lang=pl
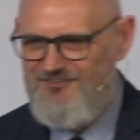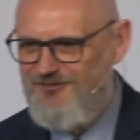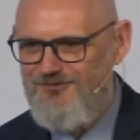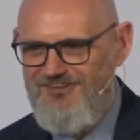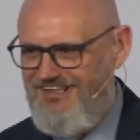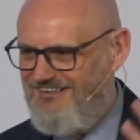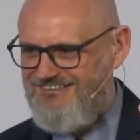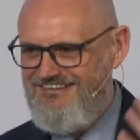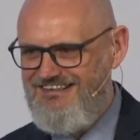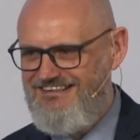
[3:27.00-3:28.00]
w ogóle
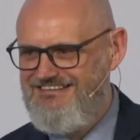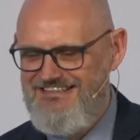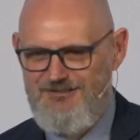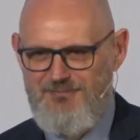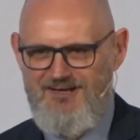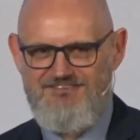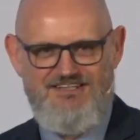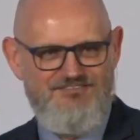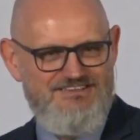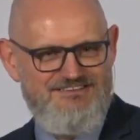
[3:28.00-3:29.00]
nikt nic nie
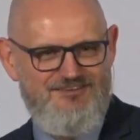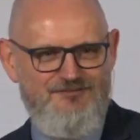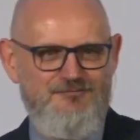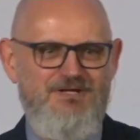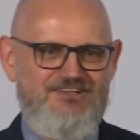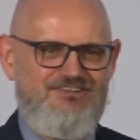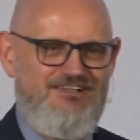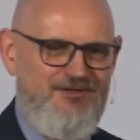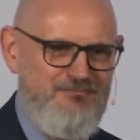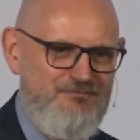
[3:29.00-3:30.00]
sprawdza, wszystko
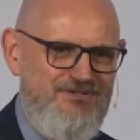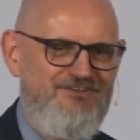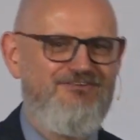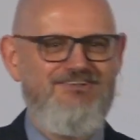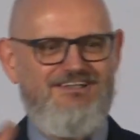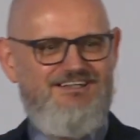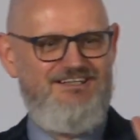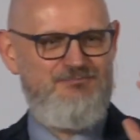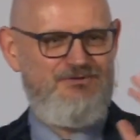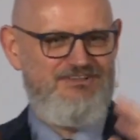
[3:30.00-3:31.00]
umieszcza, publikuje
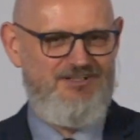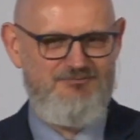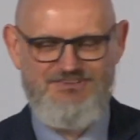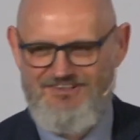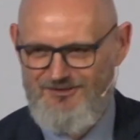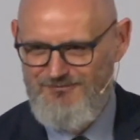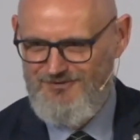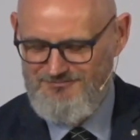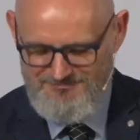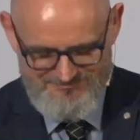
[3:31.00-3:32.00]
i potem się
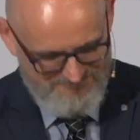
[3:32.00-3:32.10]
robią